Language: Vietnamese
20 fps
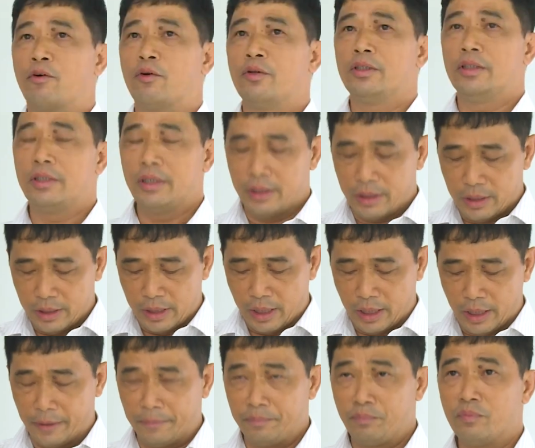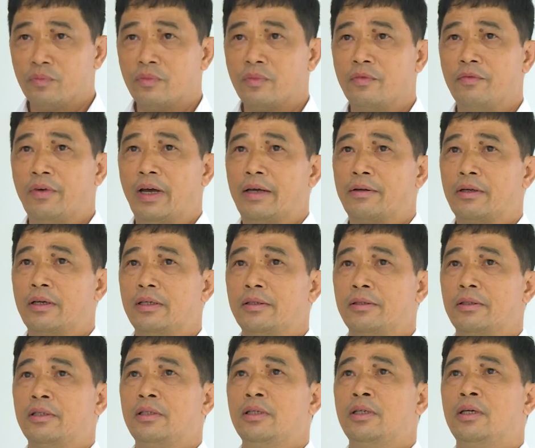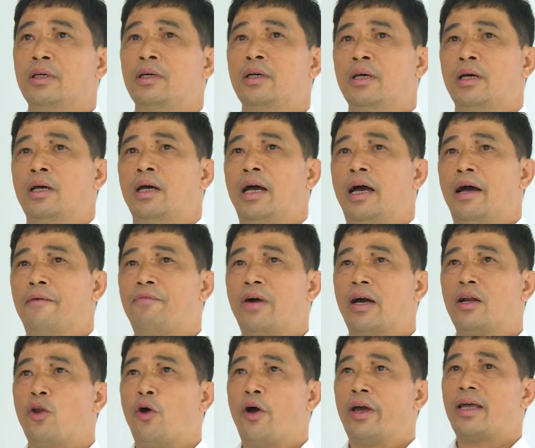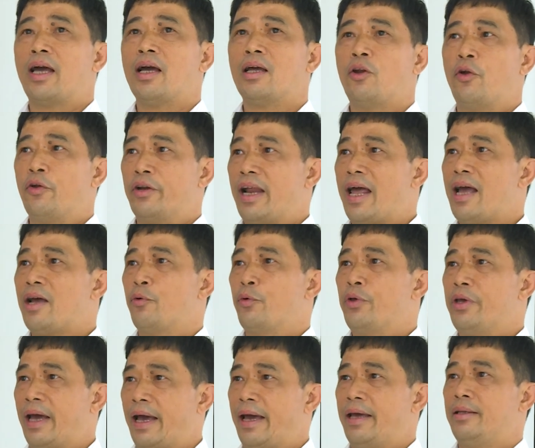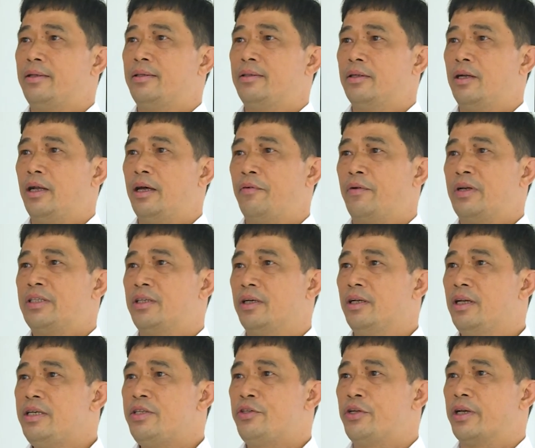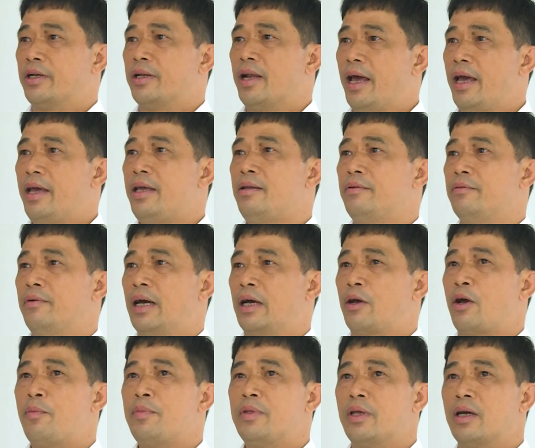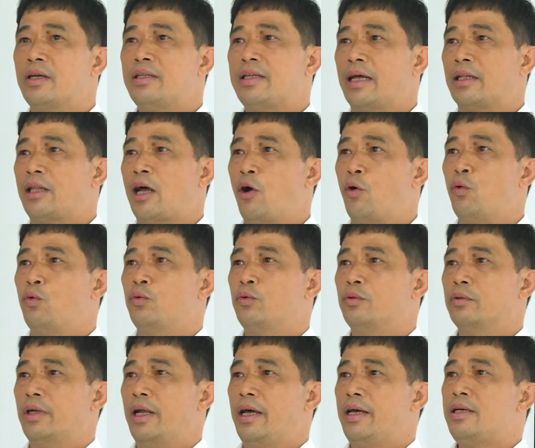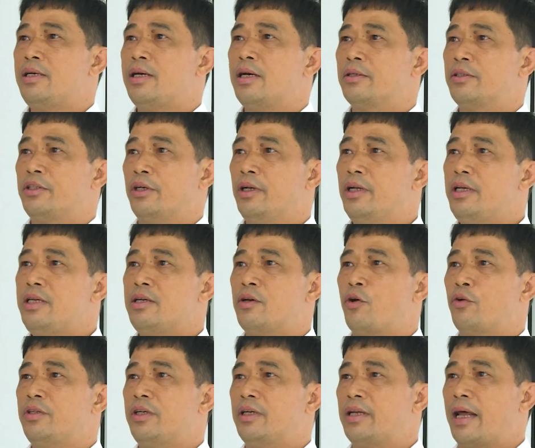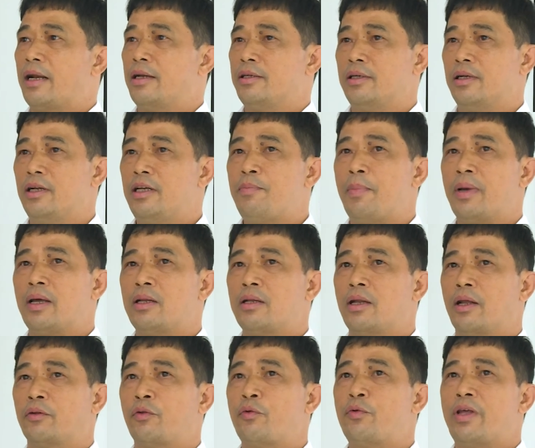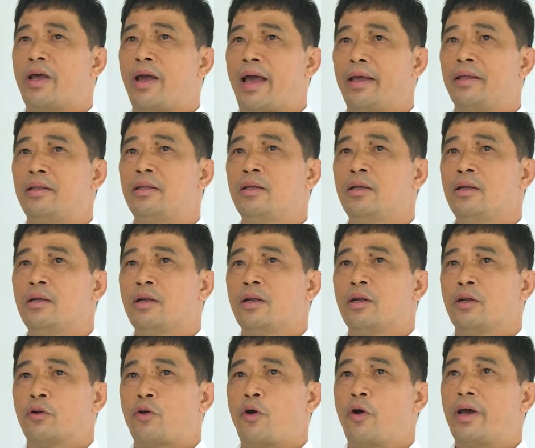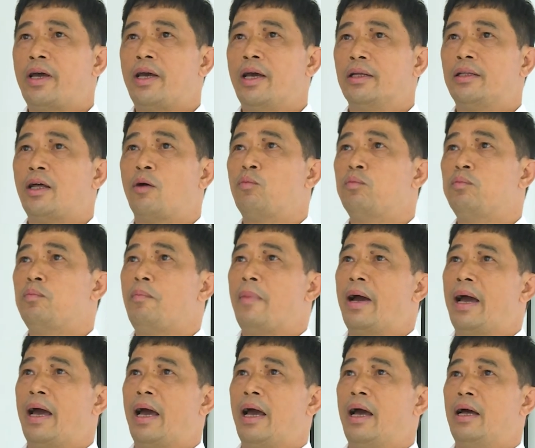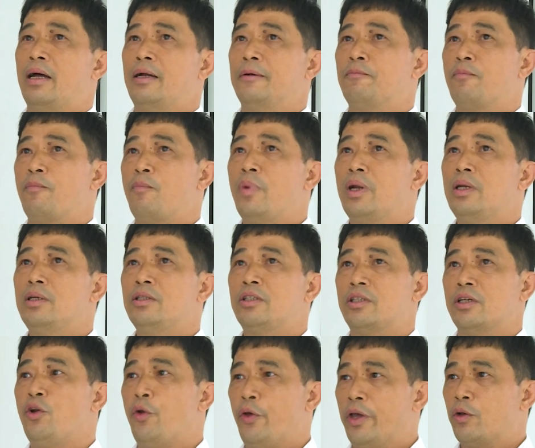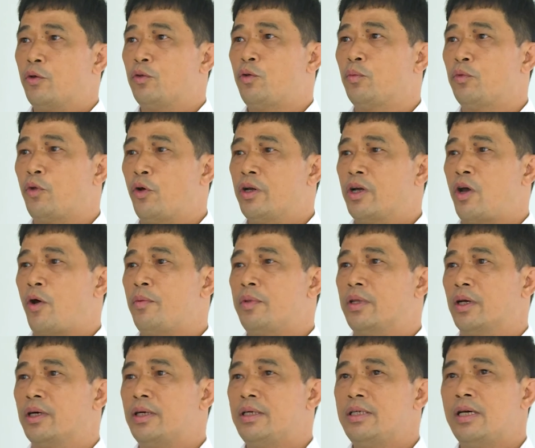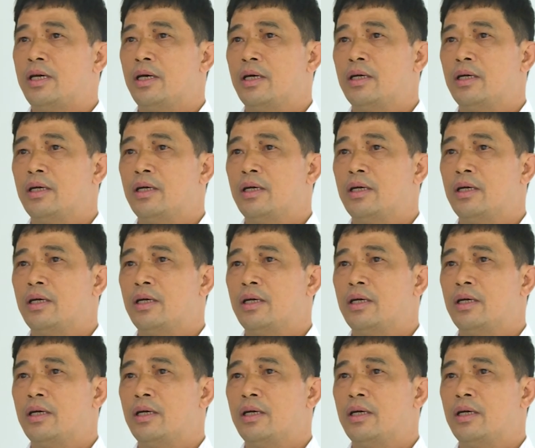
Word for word: coi như à, về à, phân loại các loại rác nguy hại và phải xử lý triệt để và có những cái nhà thầu để xử lý có chức năng để xử lý mấy cái rác nguy hại. Còn cái hệ thống mà bên xử lý của chúng tôi có những cái